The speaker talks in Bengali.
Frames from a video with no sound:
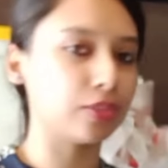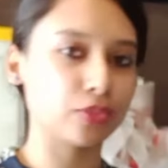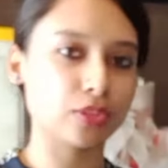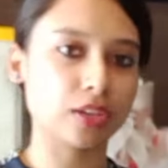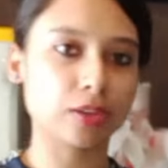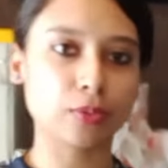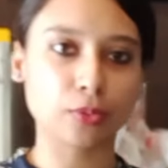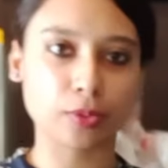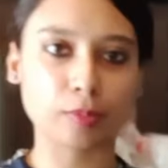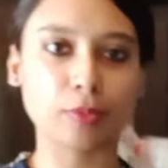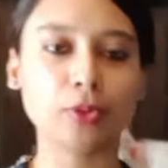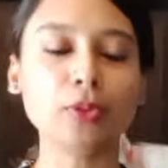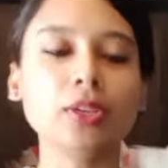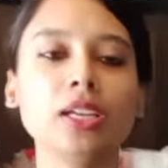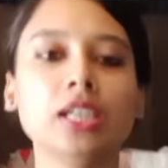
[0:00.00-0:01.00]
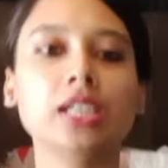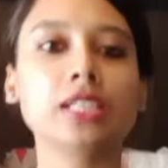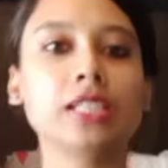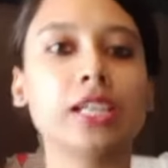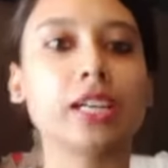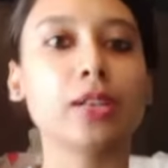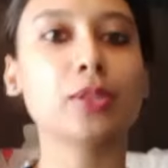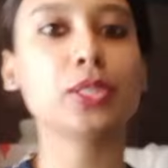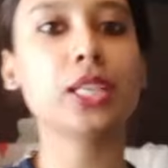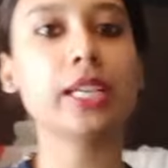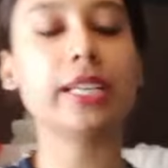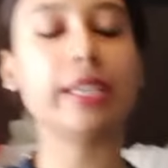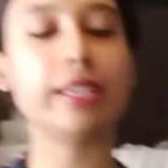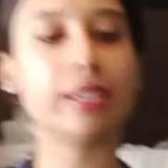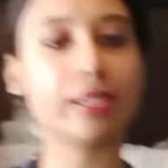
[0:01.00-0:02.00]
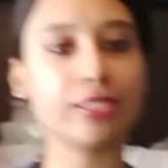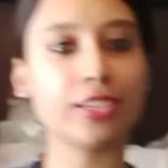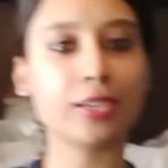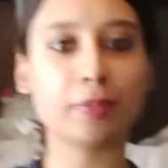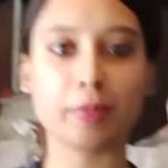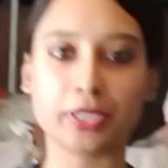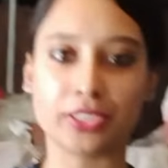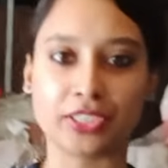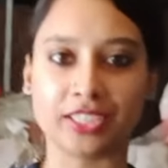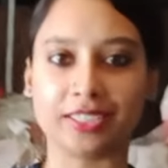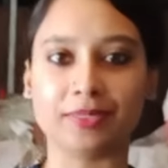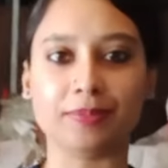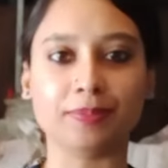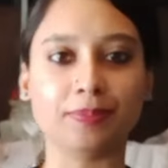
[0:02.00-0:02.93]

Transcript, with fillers: আলোচনা করব সেটা হচ্ছে ডিটারজেন্ট মেশিন